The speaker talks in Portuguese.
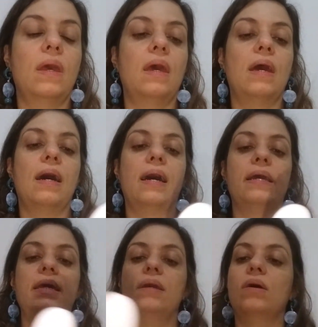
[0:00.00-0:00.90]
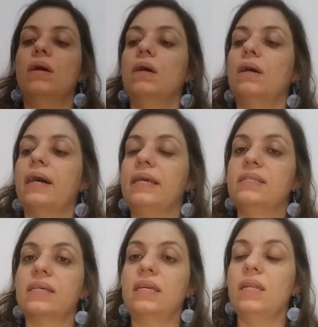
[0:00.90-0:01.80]
É, aí, uh,
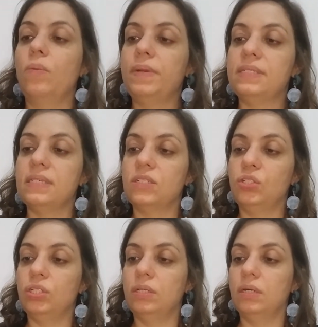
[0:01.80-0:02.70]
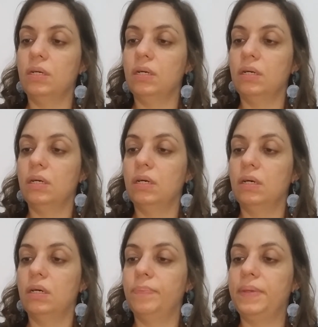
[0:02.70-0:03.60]
isso aqui não precisa de
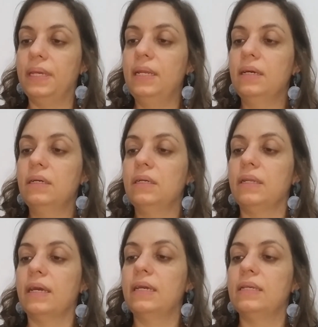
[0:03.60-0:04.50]
pilha, né?